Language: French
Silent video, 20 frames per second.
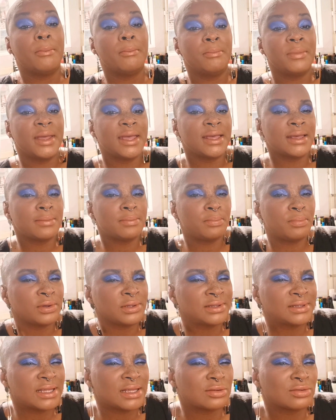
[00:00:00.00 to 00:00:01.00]
Mais
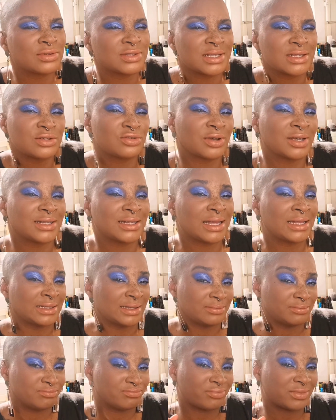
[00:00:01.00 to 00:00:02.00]
peut-être que ça ne serait
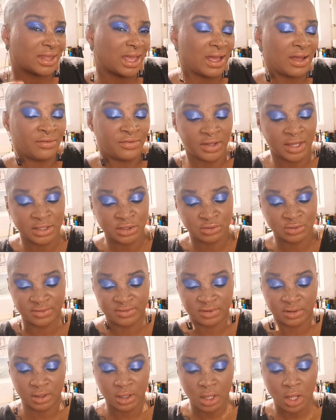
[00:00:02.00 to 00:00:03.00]
tardé. Affaire à
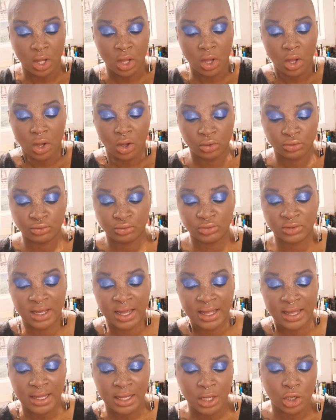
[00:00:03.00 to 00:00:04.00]
suivre. En tout
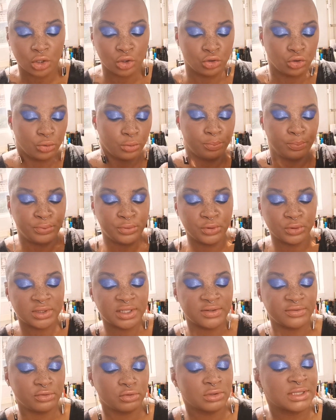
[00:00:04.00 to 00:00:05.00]
cas, le
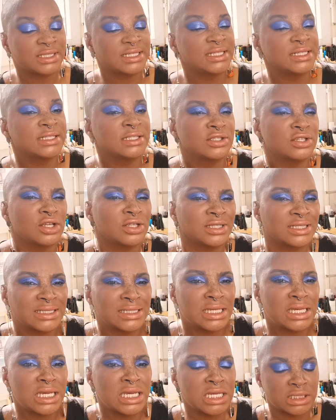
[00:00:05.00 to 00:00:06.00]
Beautiful Skin Sun
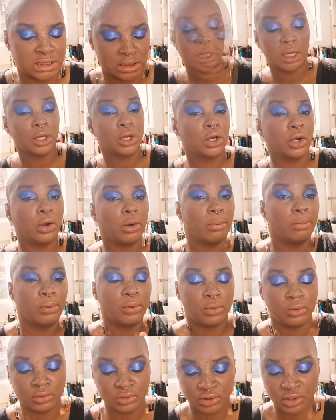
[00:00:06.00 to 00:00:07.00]
Kiss Globe
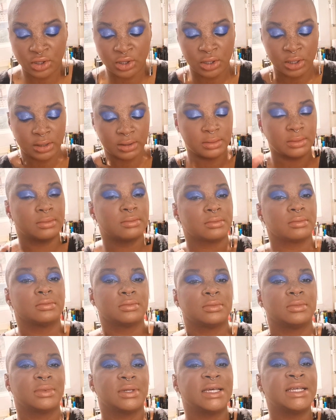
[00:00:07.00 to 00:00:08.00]
Bronzer,
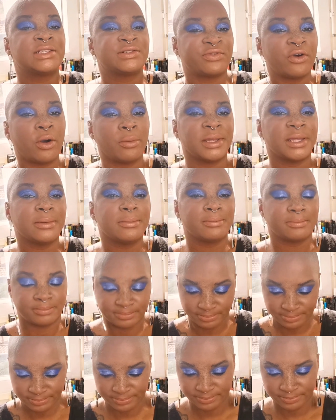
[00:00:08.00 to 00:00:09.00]
it's for me.
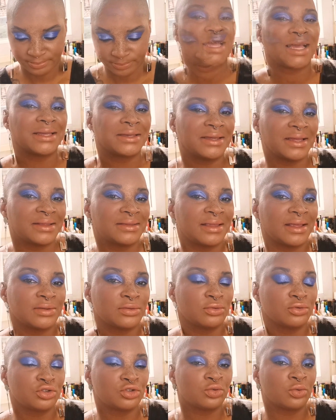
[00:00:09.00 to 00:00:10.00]
Donc, il y a 4
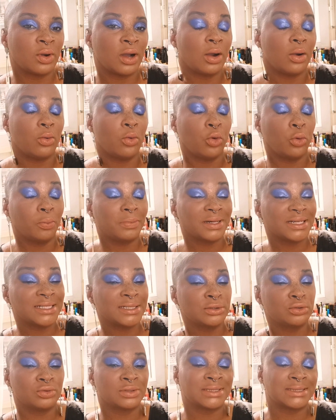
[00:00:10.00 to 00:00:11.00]
teintes au choix au
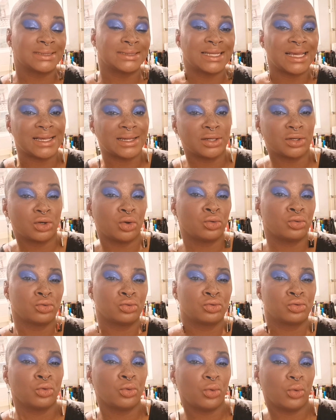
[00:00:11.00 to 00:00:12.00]
prix de
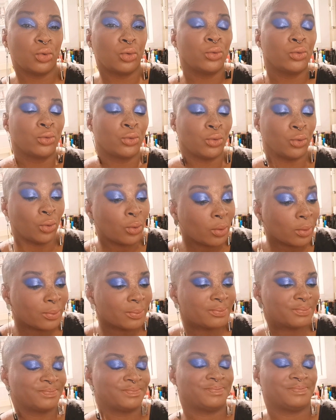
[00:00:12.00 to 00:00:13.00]
52 euros.
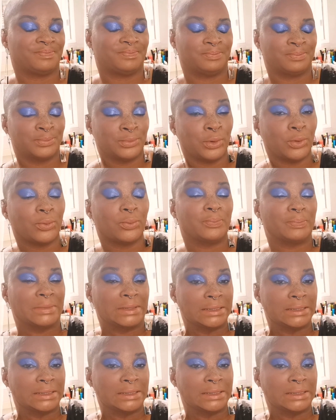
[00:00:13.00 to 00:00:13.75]
Bon.